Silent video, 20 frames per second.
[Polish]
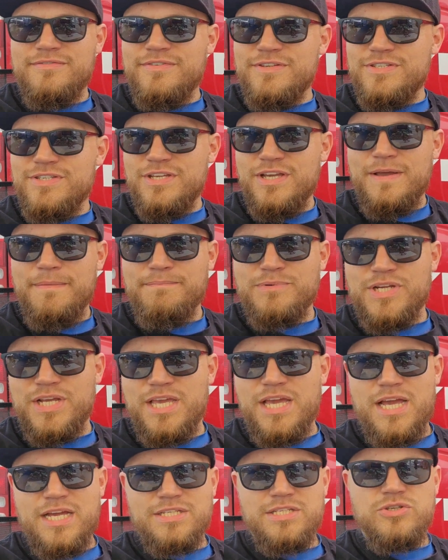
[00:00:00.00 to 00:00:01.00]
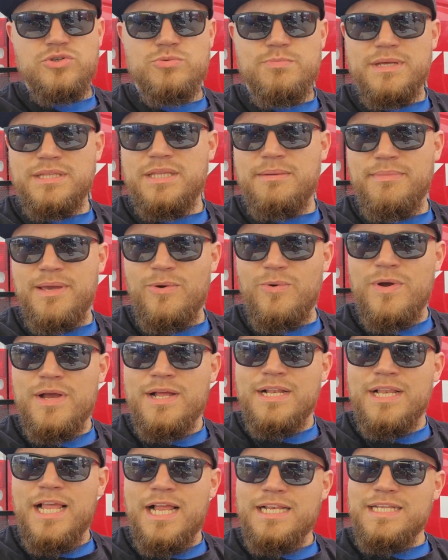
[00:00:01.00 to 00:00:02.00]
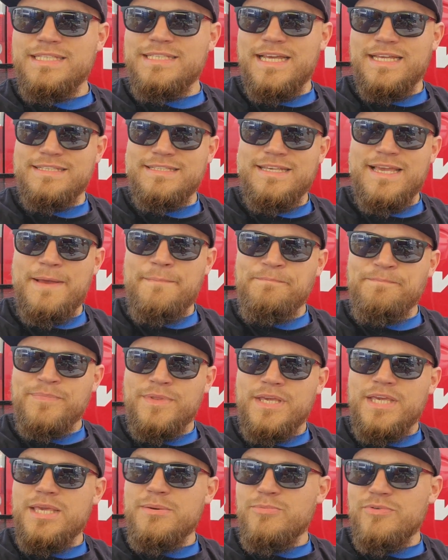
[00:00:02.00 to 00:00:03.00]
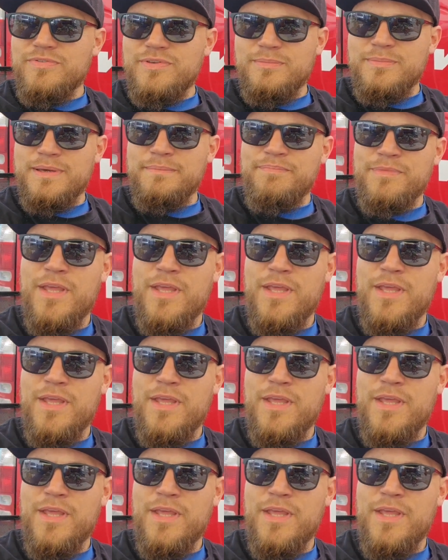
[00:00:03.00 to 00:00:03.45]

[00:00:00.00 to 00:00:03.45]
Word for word: wyścig, przejechać, już będę miał licencję. I mówimy